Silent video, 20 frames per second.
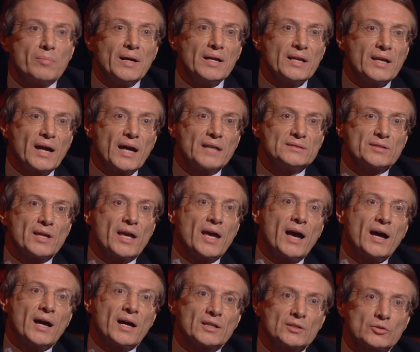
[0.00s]
bancarie
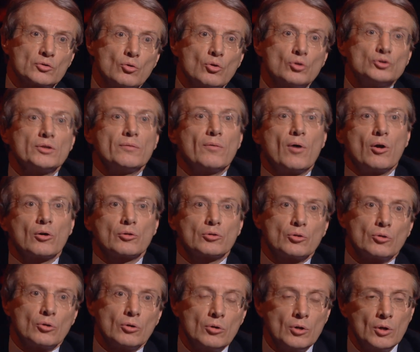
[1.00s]
ha solo
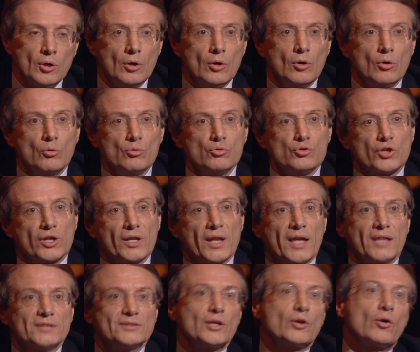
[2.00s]
rivolto un
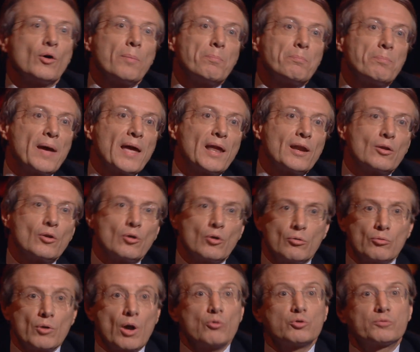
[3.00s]
generico appello,
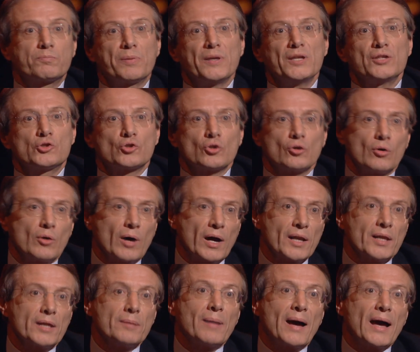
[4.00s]
un auspicio
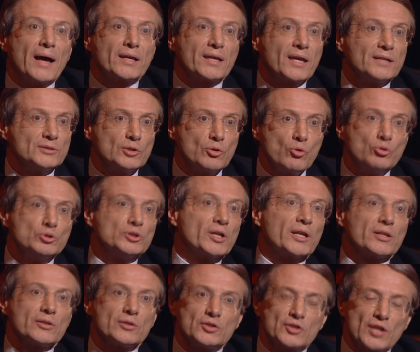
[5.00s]
alle banche a
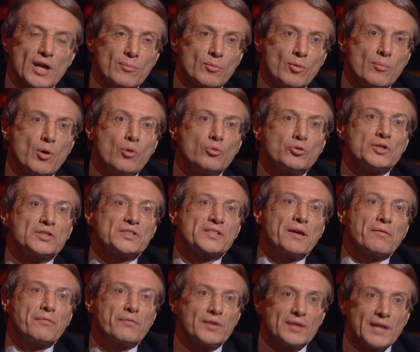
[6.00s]
ridurle. Diciamo Monti si è
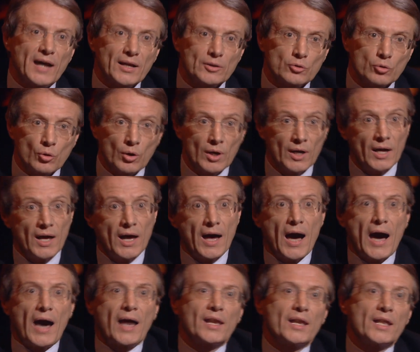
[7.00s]
affidato
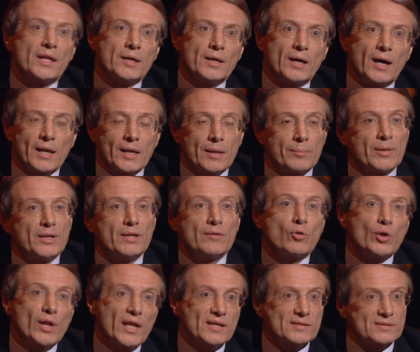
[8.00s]
alle, alla
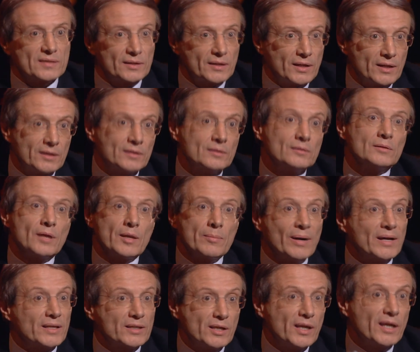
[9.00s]
benevolenza dei, dei
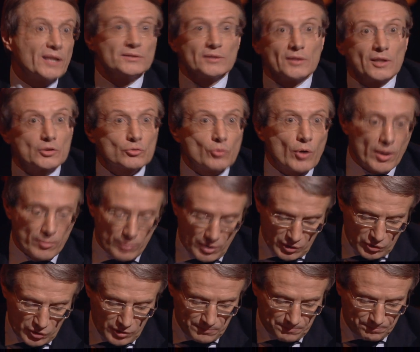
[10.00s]
banchieri, stiamo dei suoi posto,
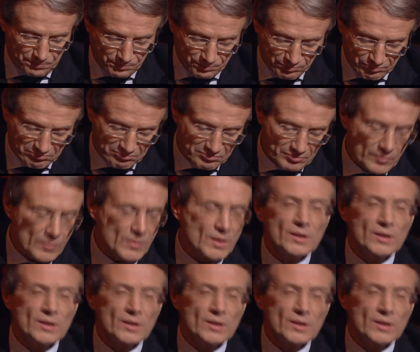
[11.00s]
amici. Siamo tranquilli.